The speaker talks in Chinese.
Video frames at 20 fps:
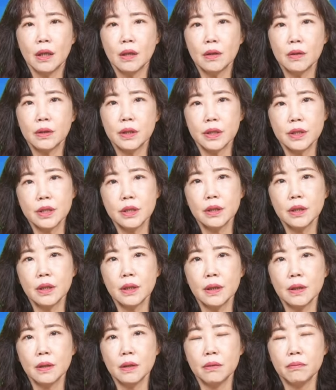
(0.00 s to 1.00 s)
然后可是
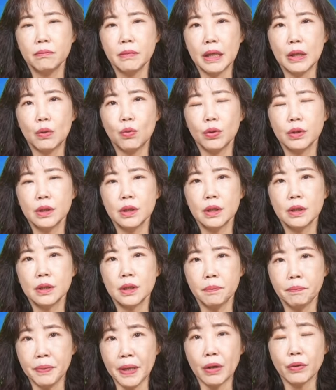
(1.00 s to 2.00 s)
呢美国呢
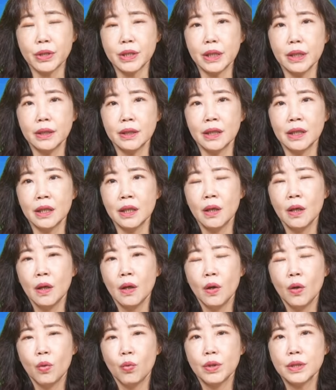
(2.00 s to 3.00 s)
的表现呢？
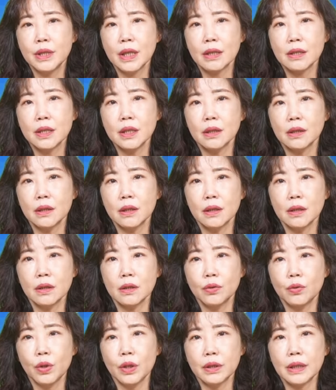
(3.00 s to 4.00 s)
我相信
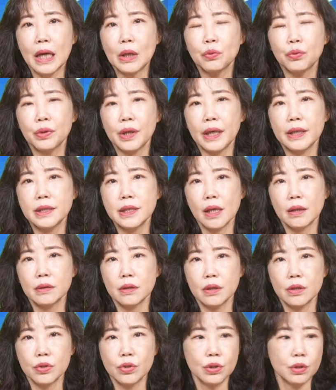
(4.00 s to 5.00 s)
呢，对大陆来
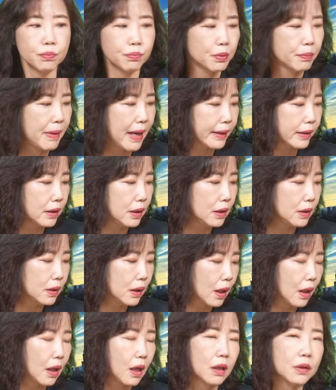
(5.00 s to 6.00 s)
讲呢是不满意
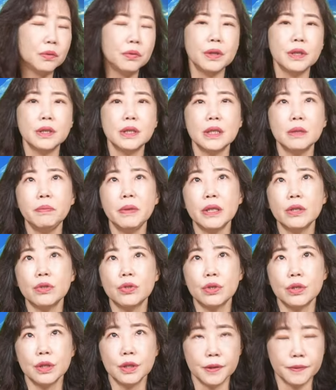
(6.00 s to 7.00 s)
的啊，因为即
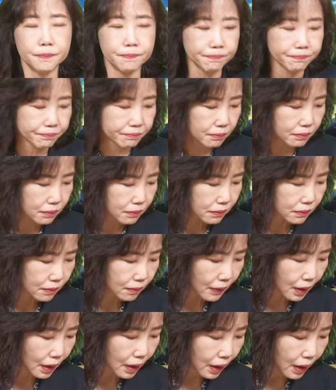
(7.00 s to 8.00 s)
便是，
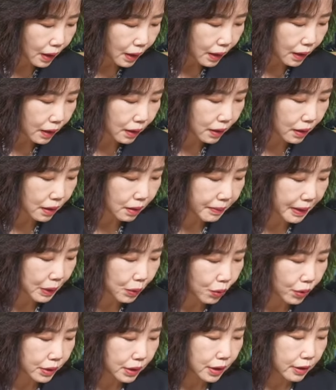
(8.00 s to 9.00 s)
呃，
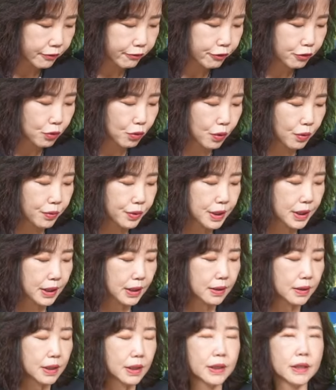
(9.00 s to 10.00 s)
美国的副国务
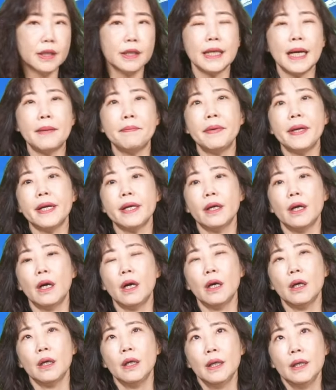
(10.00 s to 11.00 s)
卿这个坎贝尔
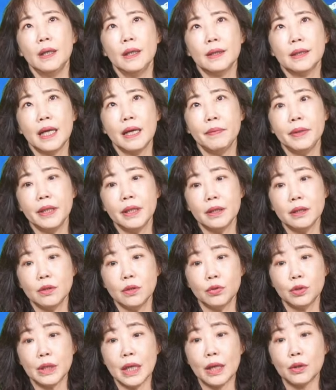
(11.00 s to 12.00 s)
啊，坎贝尔
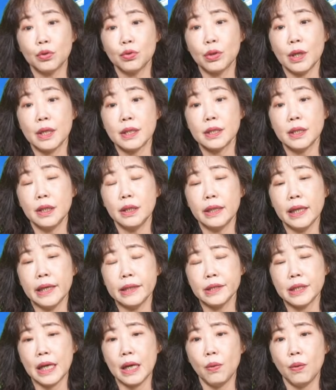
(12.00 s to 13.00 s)
就大家都说是印
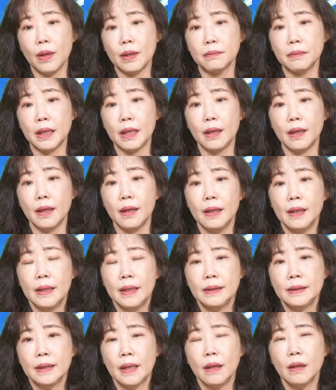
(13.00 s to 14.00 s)
太沙皇嘛啊，
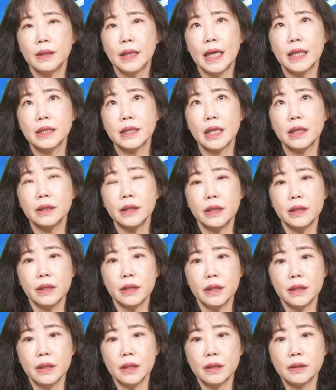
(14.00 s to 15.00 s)
然后他上任
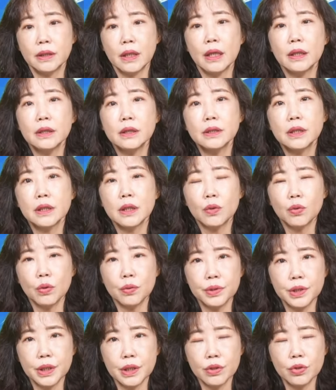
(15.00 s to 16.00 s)
了，当了这个
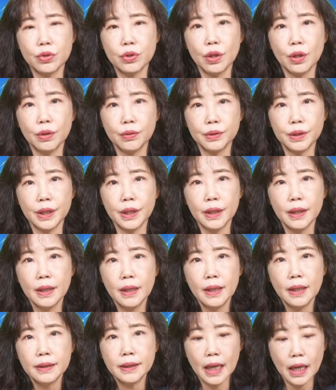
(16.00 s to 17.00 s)
国务卿之后呢，
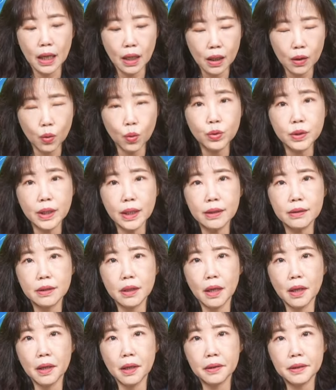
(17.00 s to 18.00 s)
他固定
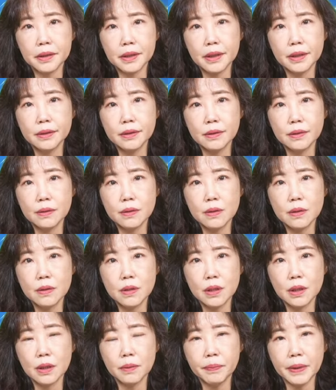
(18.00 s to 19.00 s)
的啊，跟
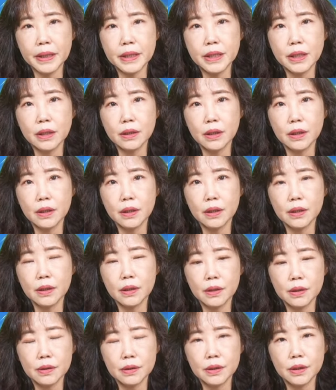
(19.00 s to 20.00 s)
这个北京呢
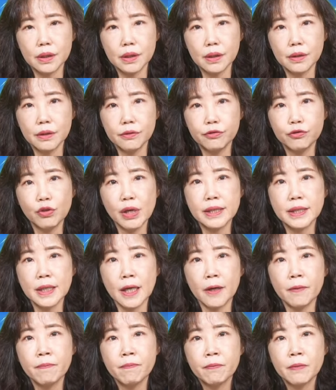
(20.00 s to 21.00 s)
的副外
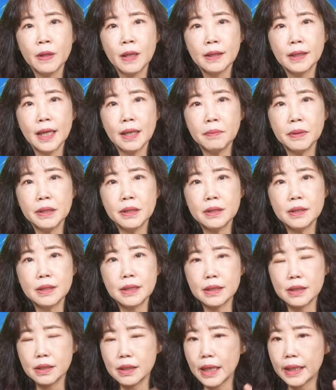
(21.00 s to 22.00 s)
长他们
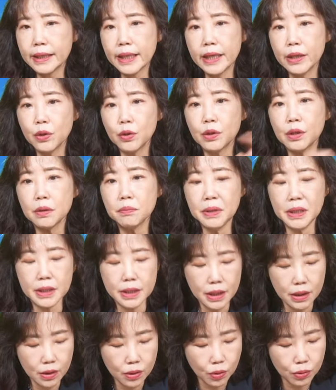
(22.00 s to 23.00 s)
展开有个
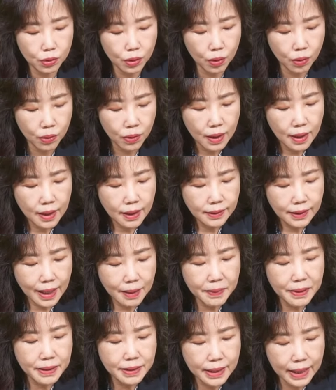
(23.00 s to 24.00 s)
密切的沟通，
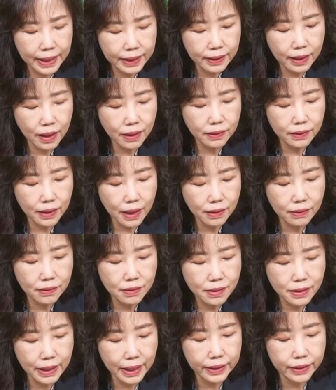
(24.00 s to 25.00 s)
他们才刚
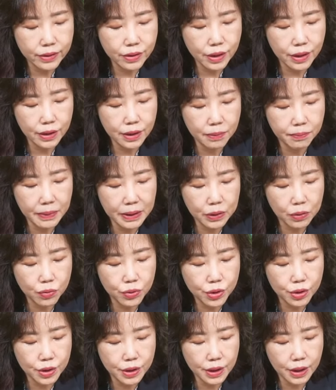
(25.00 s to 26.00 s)
刚在这个美
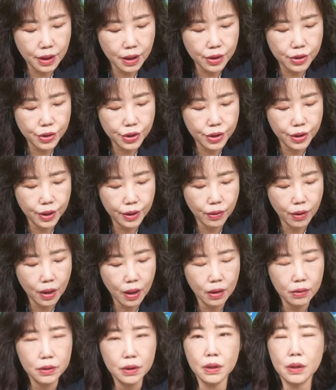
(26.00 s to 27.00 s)
东时间二十六
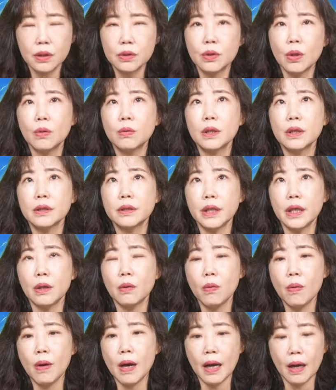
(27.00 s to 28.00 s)
号呢通了
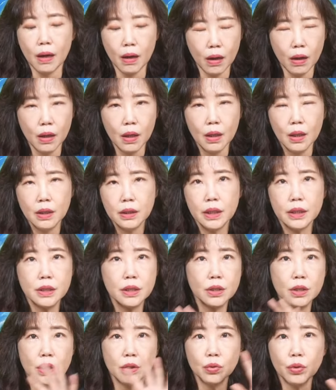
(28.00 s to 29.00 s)
电话啊，也
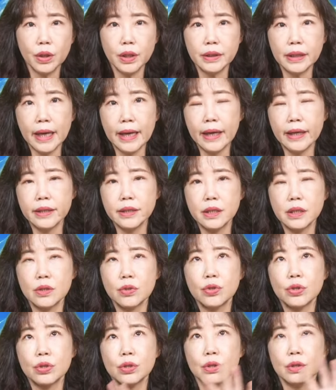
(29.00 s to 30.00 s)
是针对台海
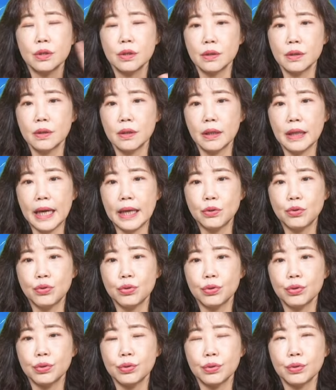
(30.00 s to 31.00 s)
形势来
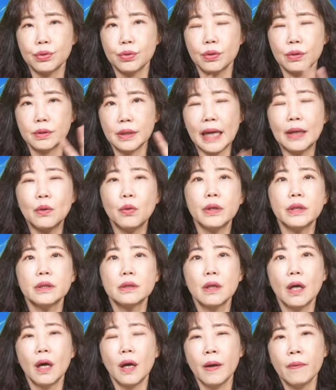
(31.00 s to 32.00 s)
去谈论
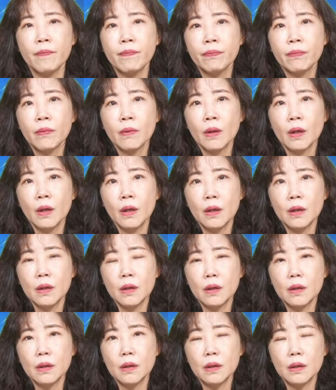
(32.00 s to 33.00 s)
啊。
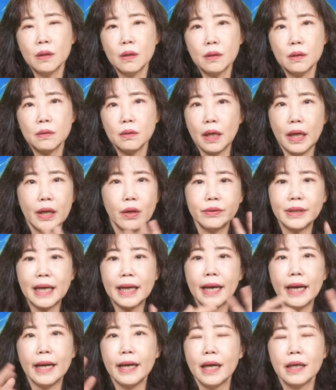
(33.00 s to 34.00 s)
呃，还有
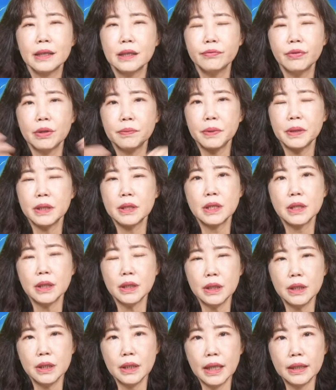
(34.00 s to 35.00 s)
南海啊，各方面的这
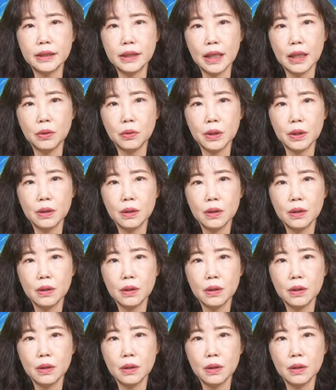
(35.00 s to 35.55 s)
个议题来谈